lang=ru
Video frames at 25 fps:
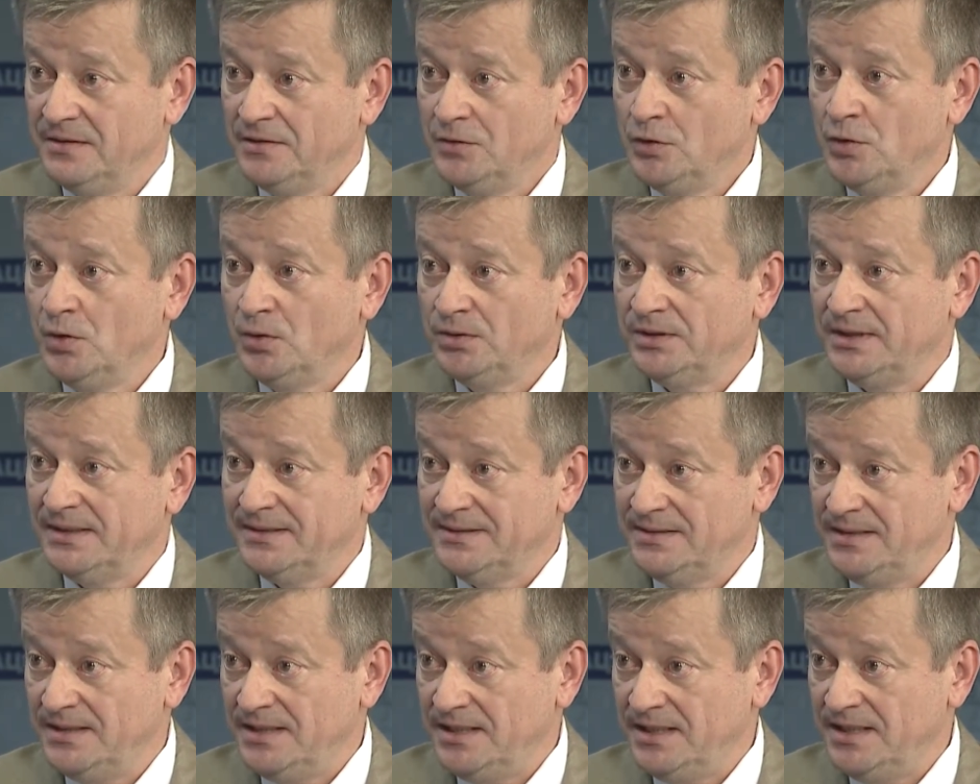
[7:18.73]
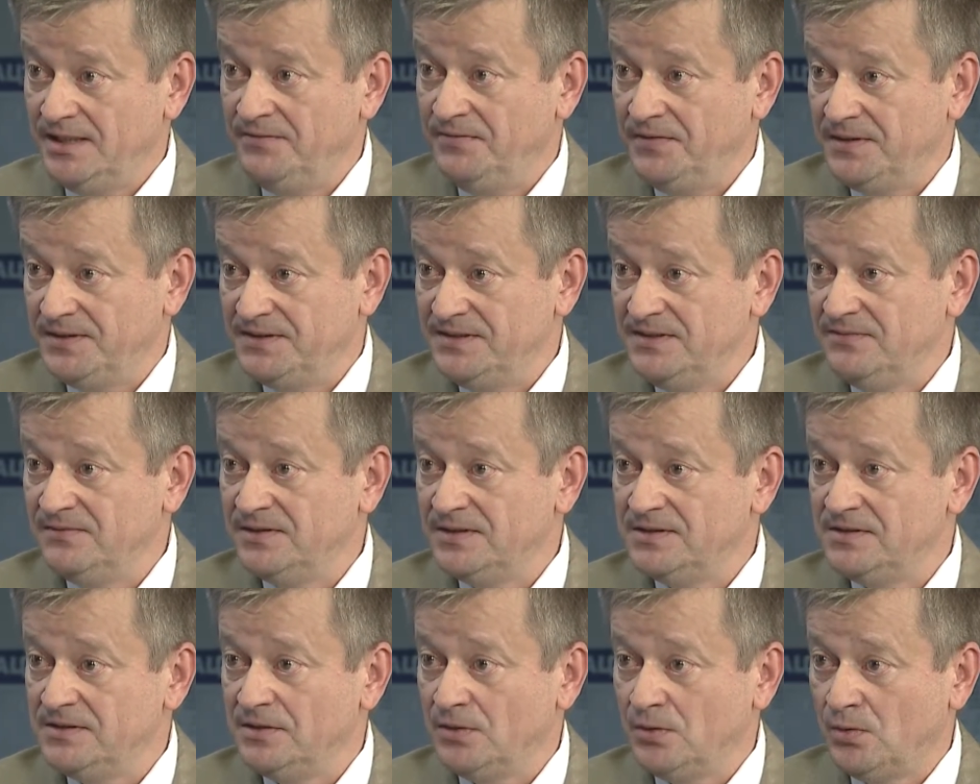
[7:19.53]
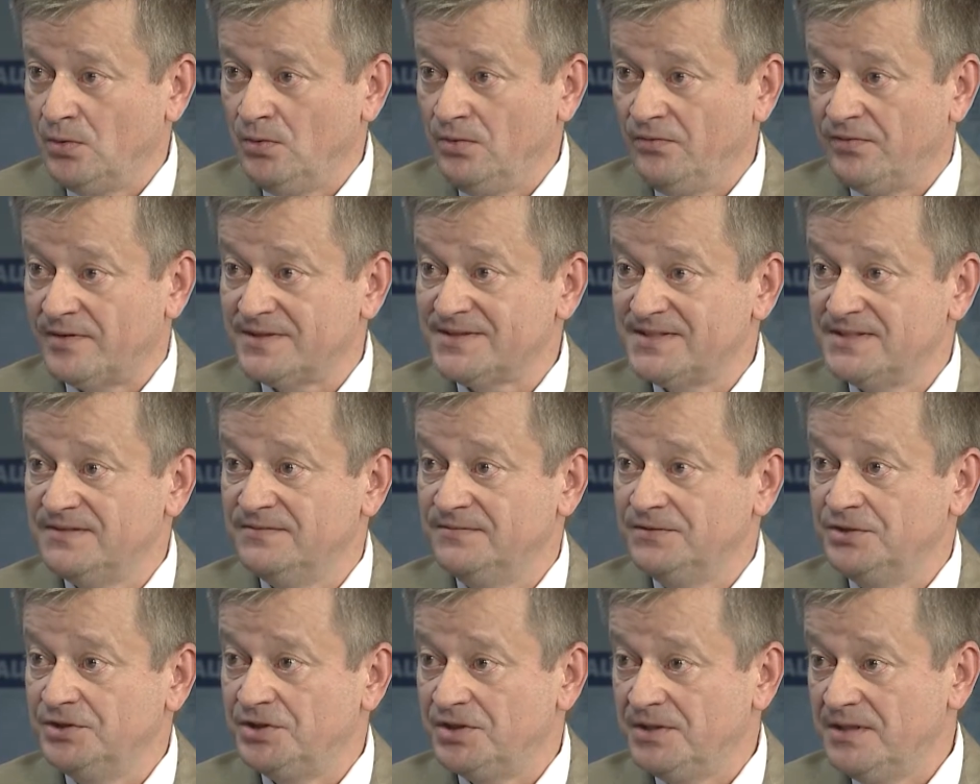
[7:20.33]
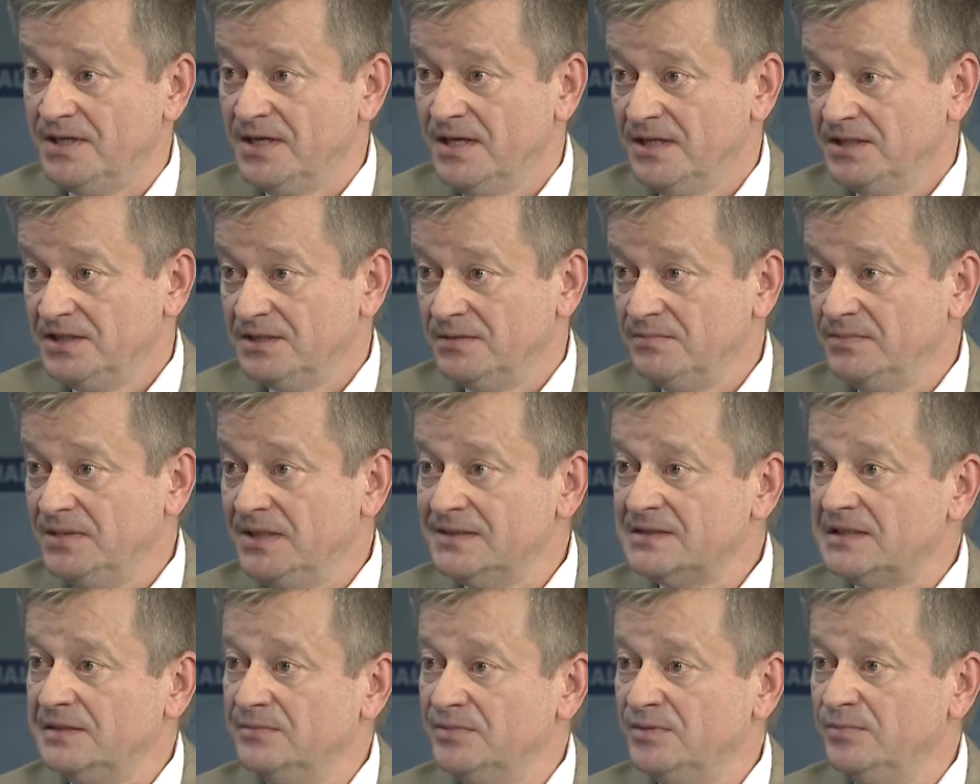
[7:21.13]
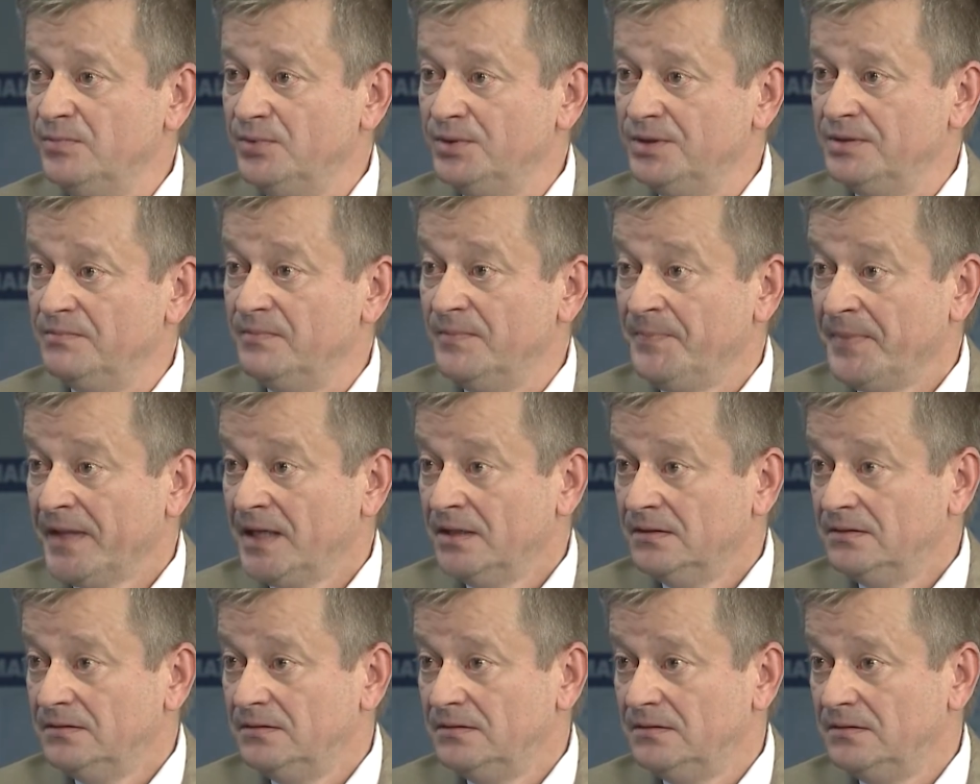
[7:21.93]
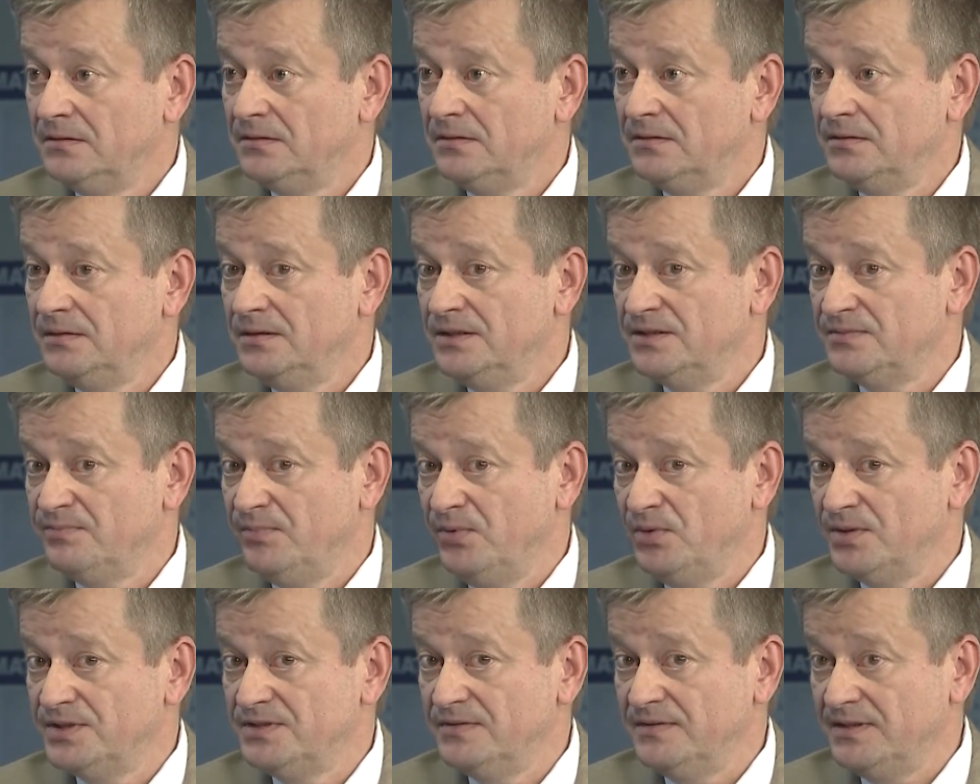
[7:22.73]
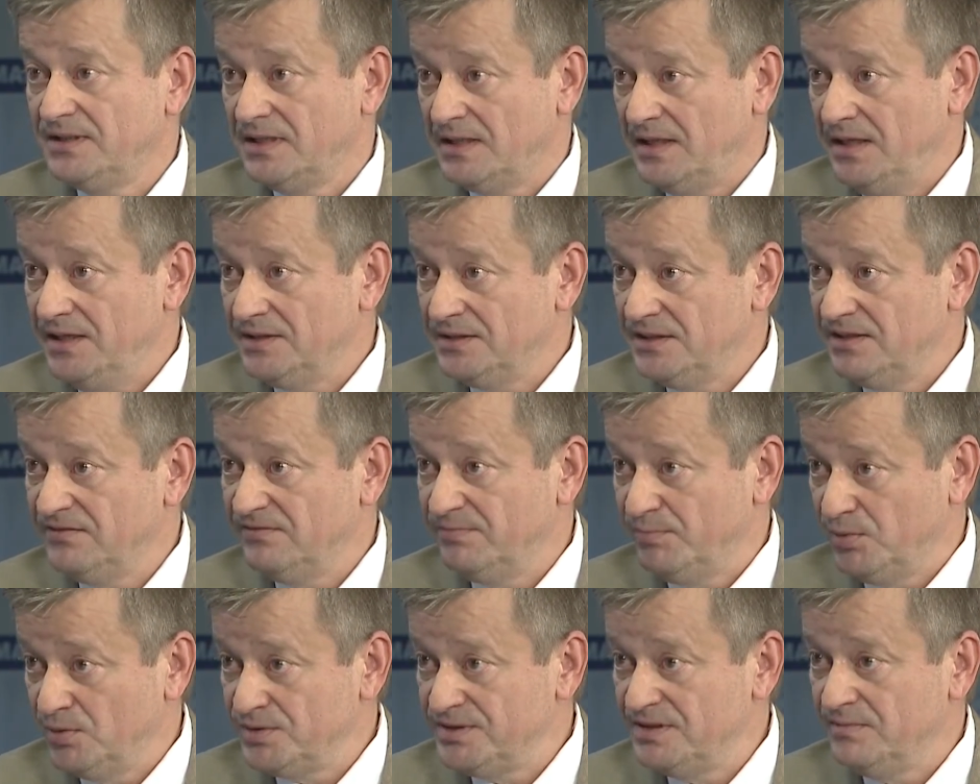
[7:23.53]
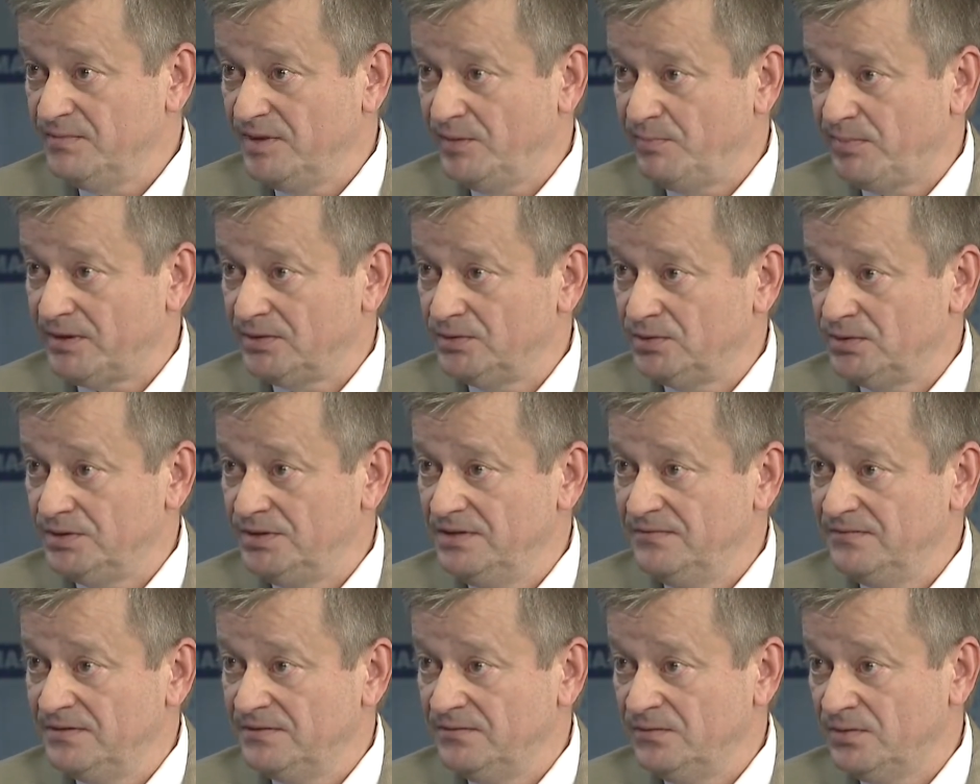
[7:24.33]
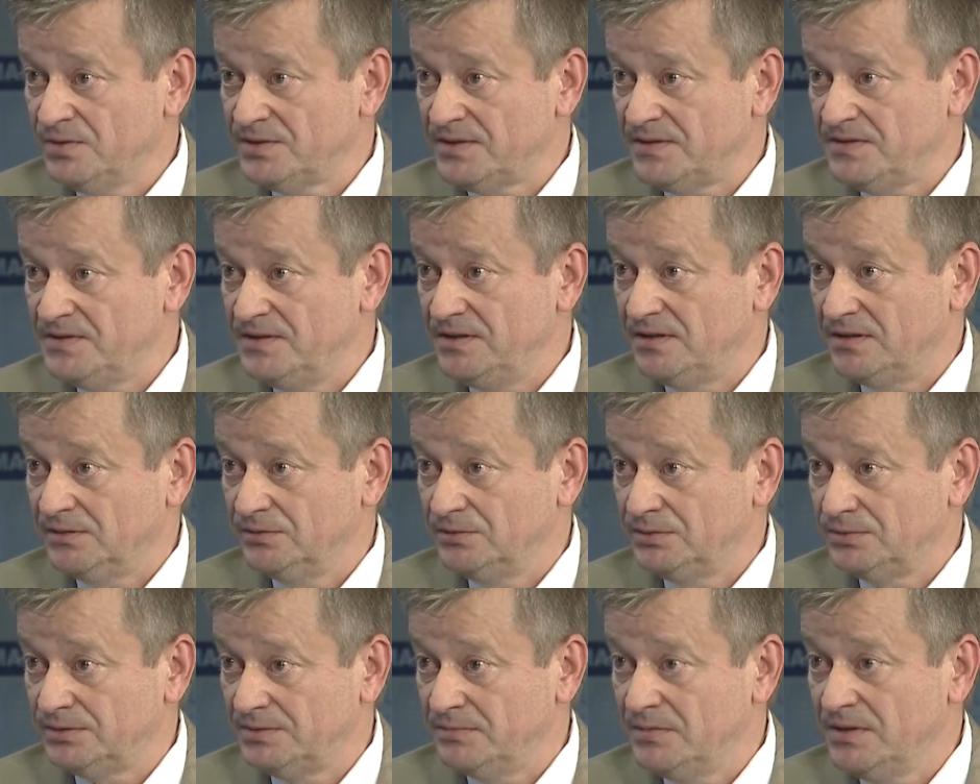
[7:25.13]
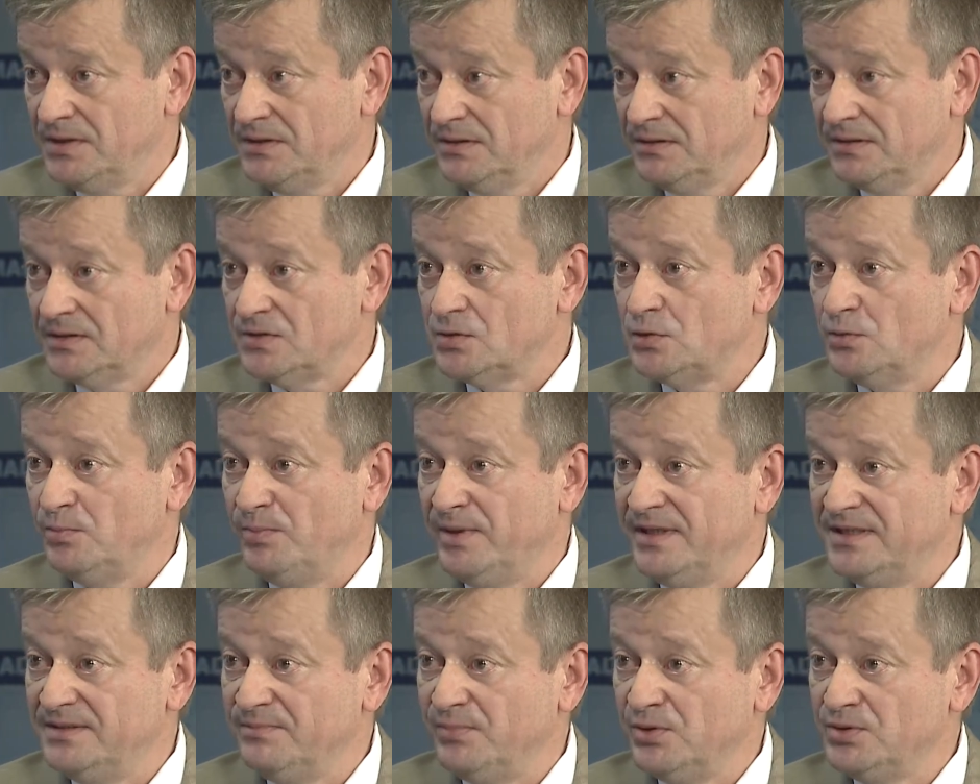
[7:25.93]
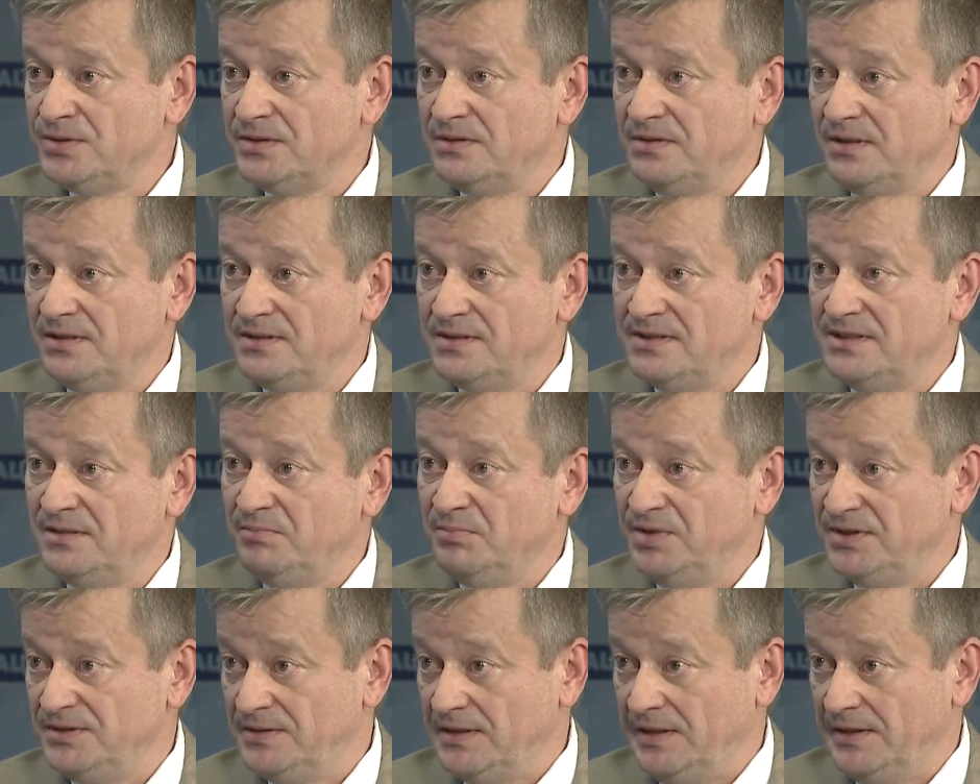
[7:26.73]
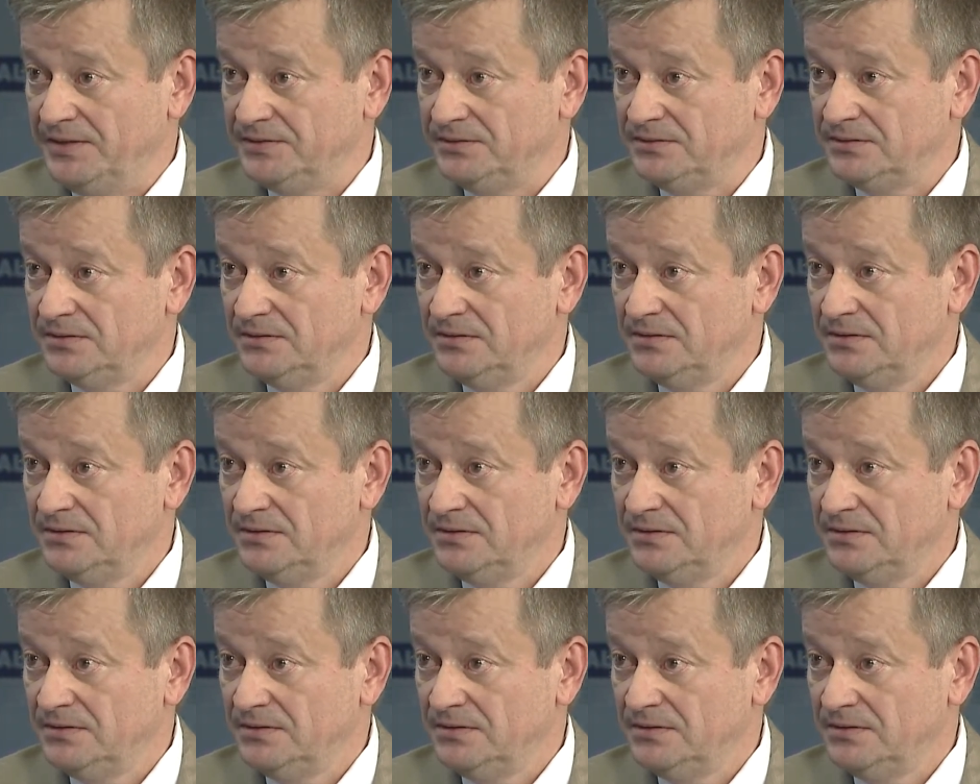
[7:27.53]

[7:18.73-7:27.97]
Но тогда эффективность ЭКО в разы выше, чем если мы будем э, использовать клетки в позднем репродуктивном возрасте, который наступает после 35 лет.